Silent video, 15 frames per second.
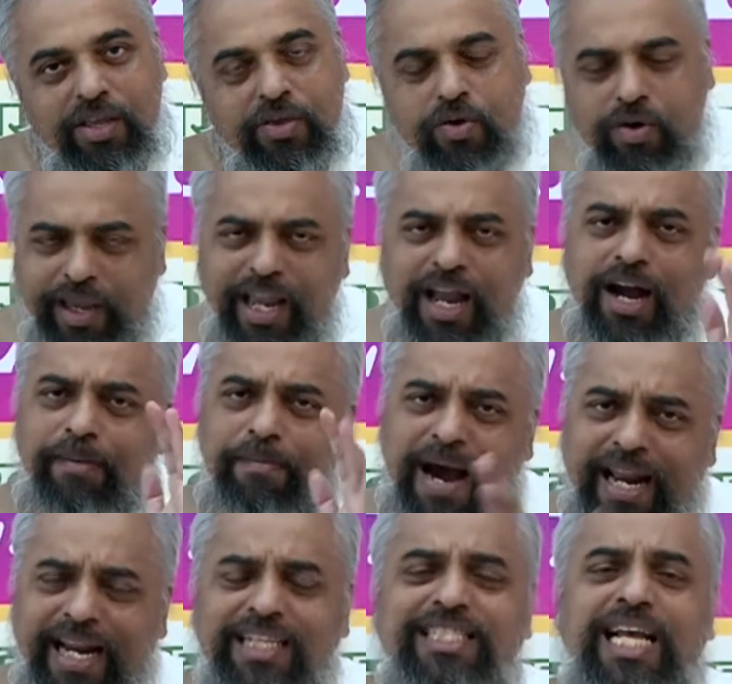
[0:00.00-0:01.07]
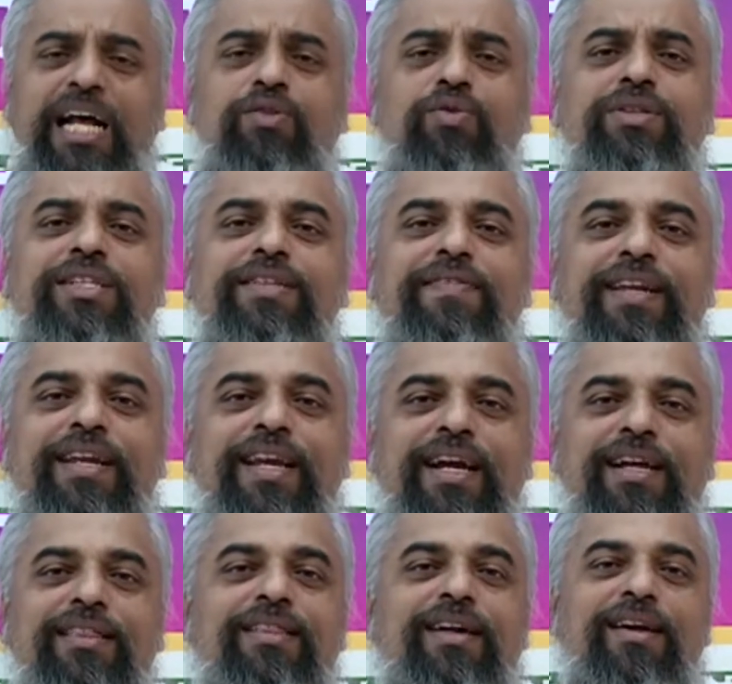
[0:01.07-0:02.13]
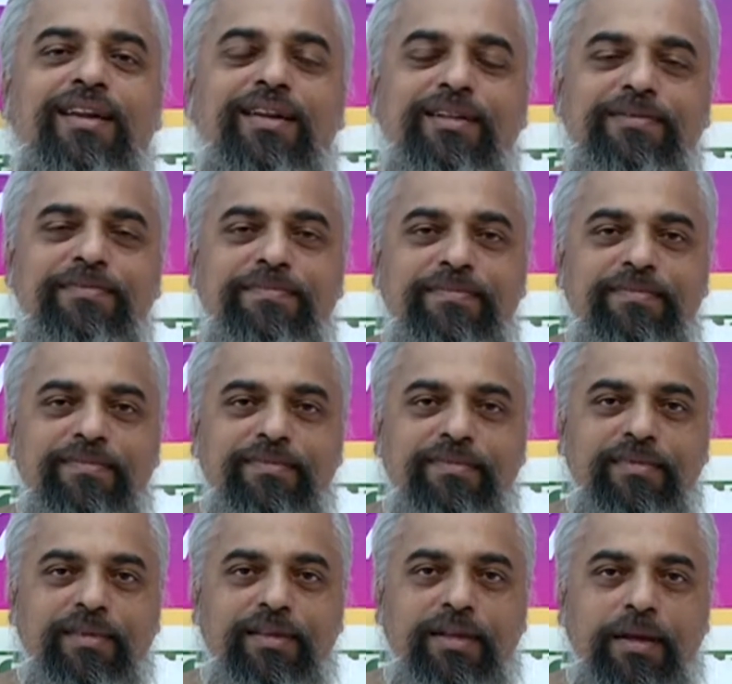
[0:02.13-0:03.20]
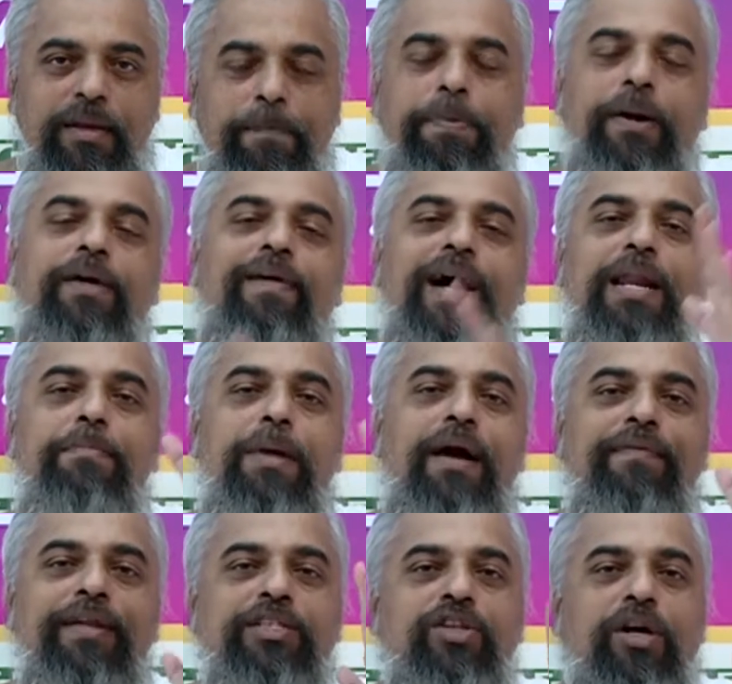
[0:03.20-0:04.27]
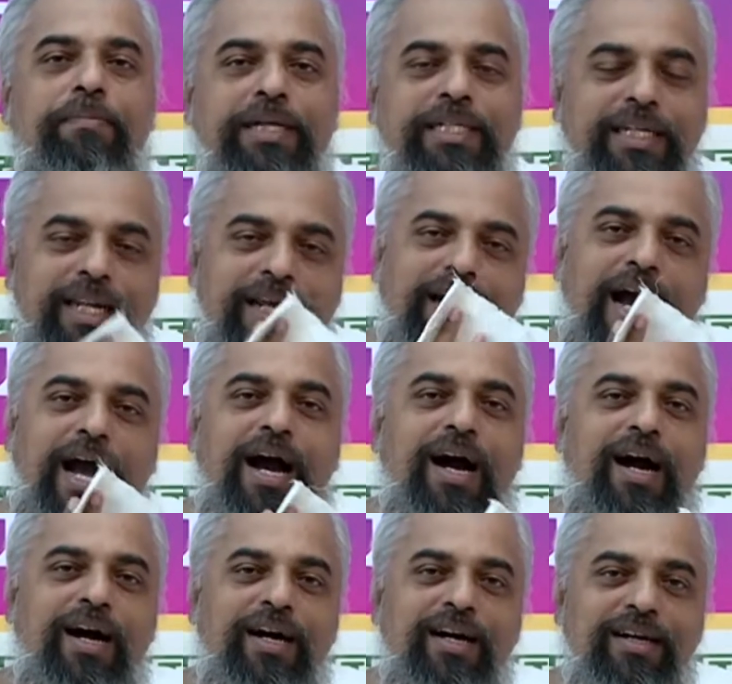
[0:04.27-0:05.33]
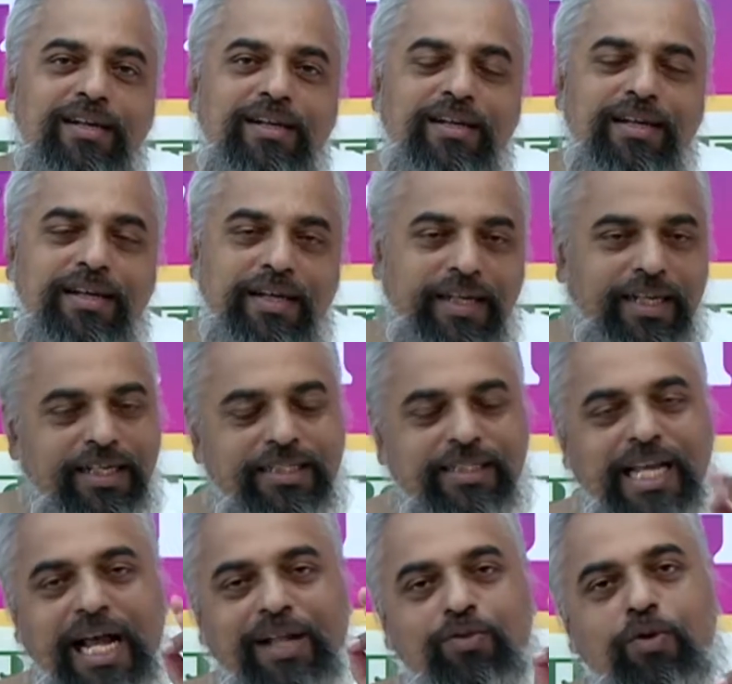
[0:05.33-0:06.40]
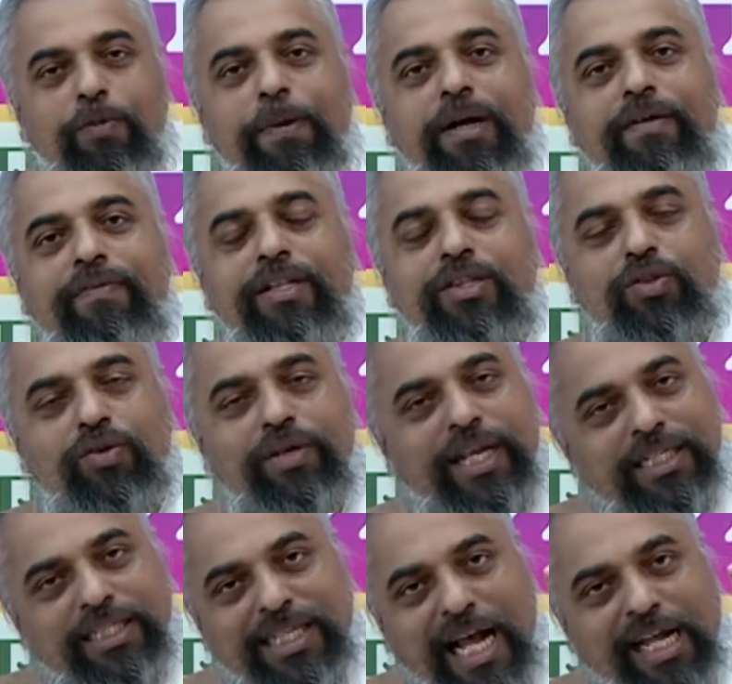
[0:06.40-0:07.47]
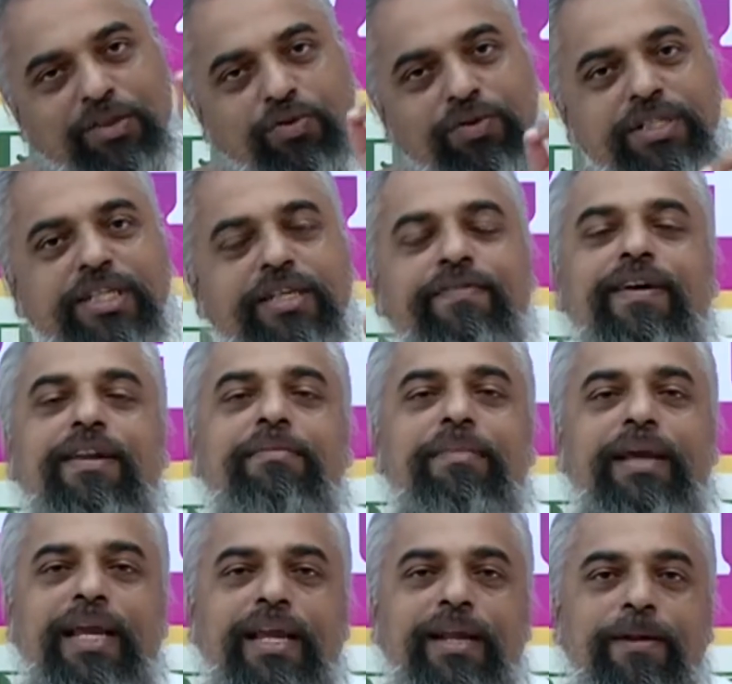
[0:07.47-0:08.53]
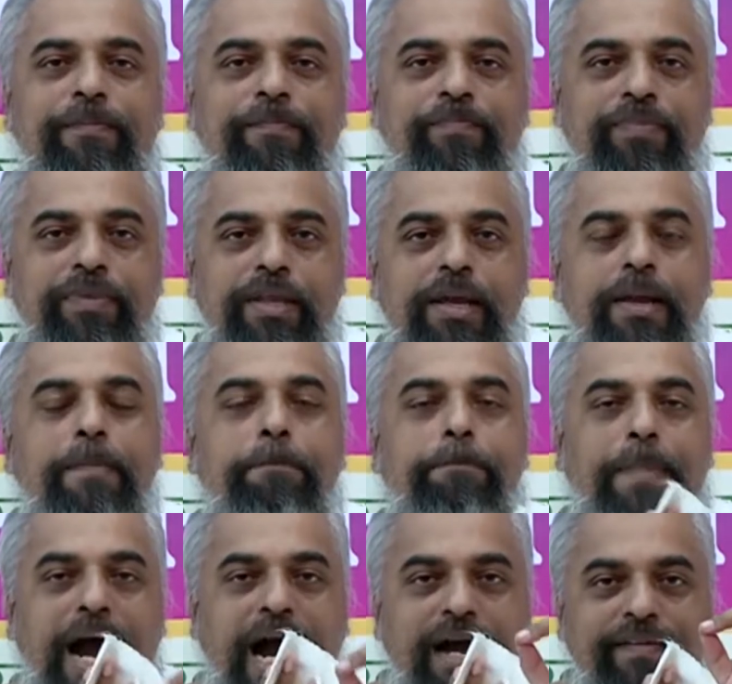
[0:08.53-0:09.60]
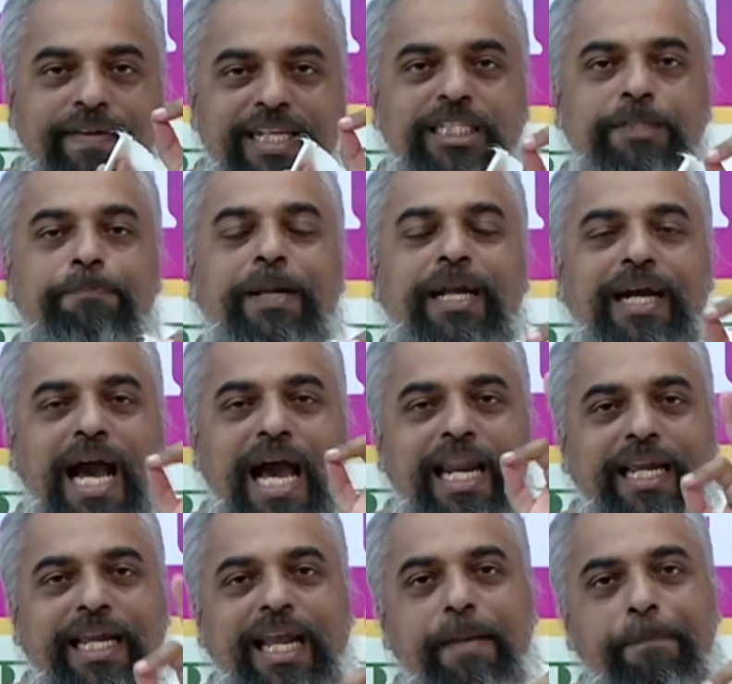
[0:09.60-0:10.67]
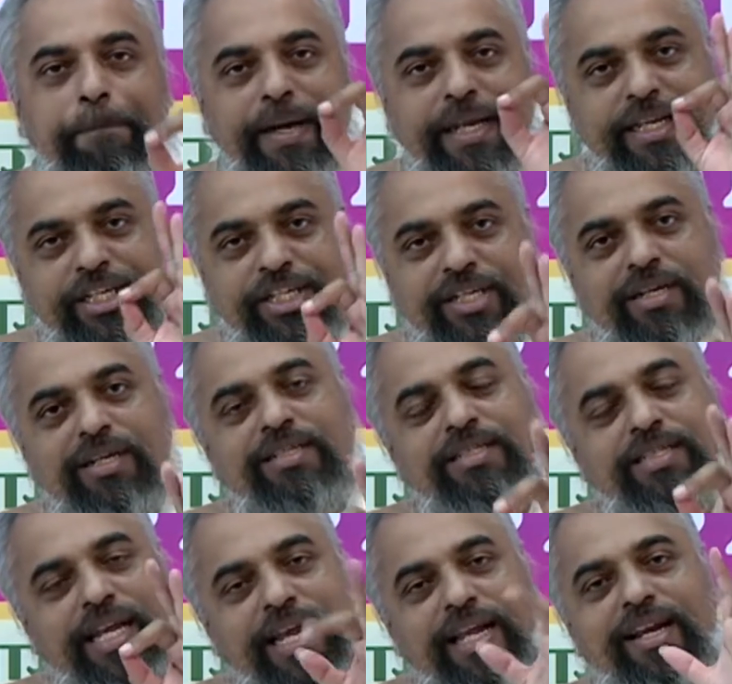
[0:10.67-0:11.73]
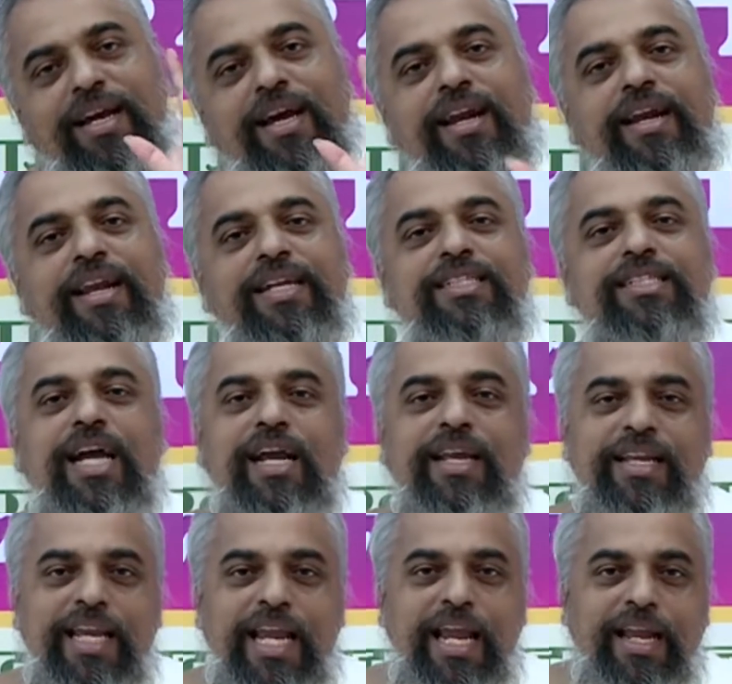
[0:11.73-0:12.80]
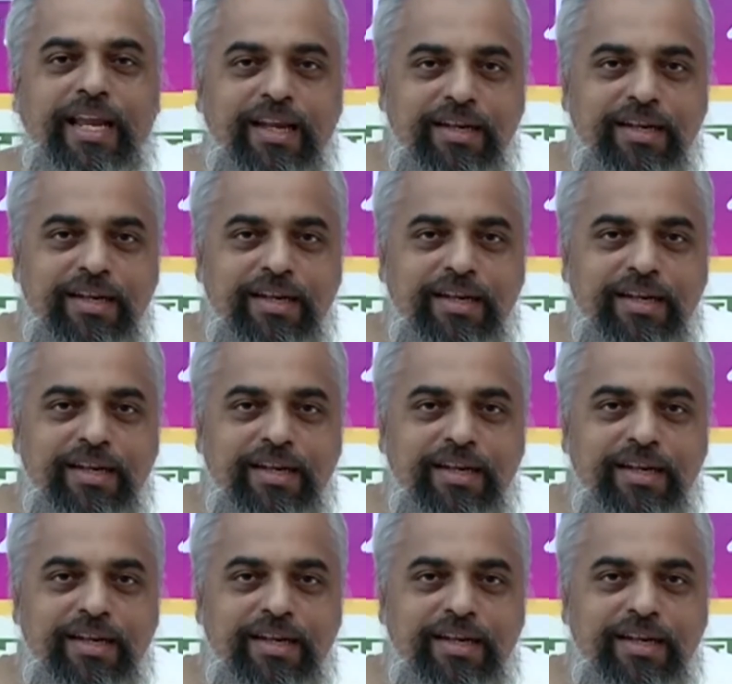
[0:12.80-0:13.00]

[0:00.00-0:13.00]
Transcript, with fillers: क्योंकि हमारे साधु जीवन के अंदर भगवान महावीर स्वामी जी ने कहा कि साधु भगवंतों ने साधु जीवन में बाईस प्रकार के परिशह सहन करने चाहिए